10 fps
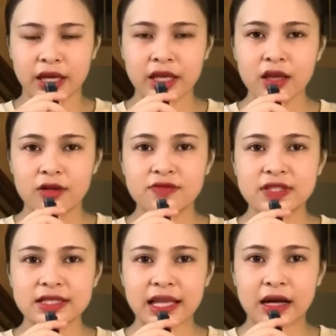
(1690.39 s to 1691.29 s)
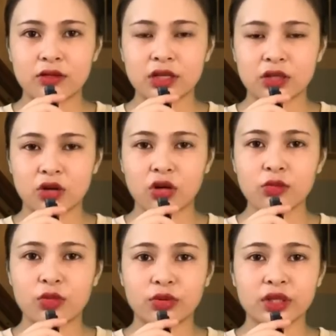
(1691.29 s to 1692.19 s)
Thấy ở phía sau là có
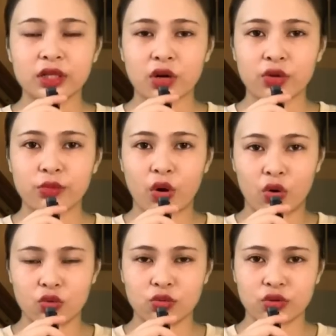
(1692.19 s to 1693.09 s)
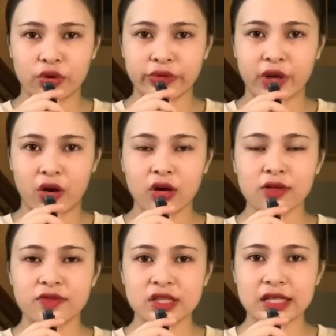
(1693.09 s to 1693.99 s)
một cái ngôi mộ nhỏ nhỏ
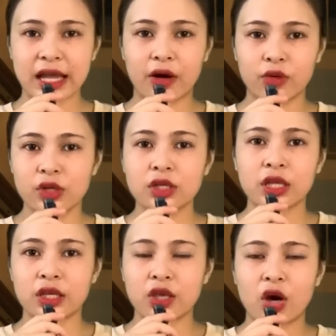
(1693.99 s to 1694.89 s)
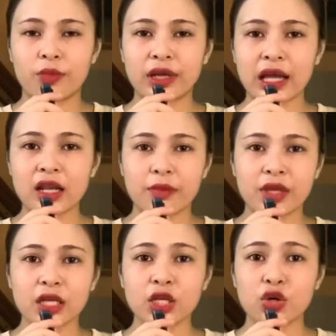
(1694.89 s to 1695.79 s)
ở phía sau, thì dòm cái là
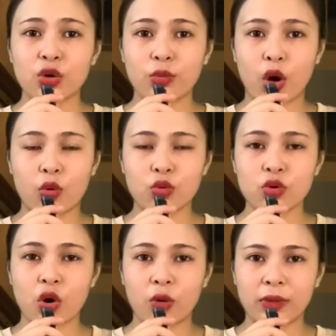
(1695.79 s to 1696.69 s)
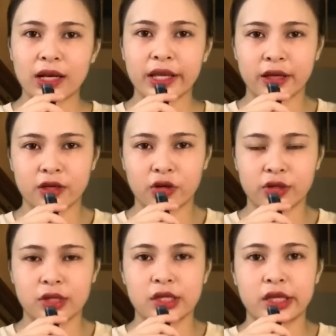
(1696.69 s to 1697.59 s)
biết cái ngôi mộ của con bà liền
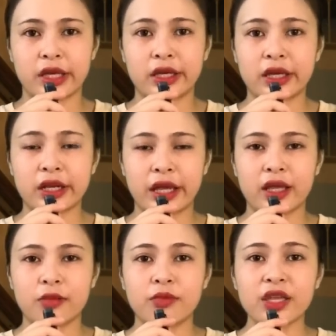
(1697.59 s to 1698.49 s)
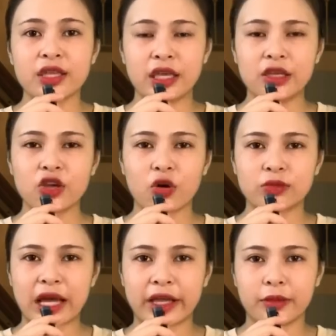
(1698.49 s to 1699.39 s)
rồi. Thì khi này á, mới chỉ cho
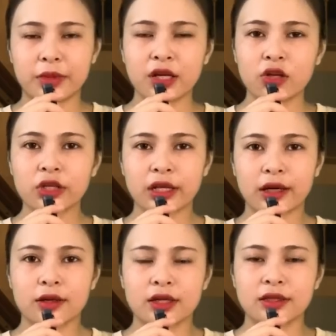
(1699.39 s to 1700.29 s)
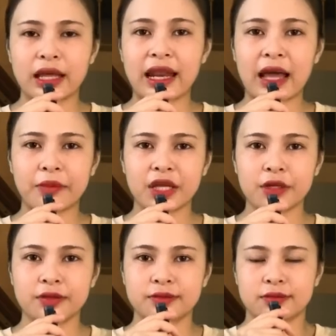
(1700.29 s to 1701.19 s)
ông thầy, mới nói vậy nè: "Thầy làm
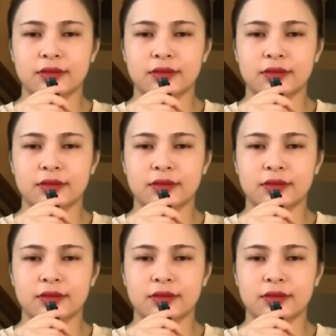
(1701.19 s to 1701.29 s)
đi."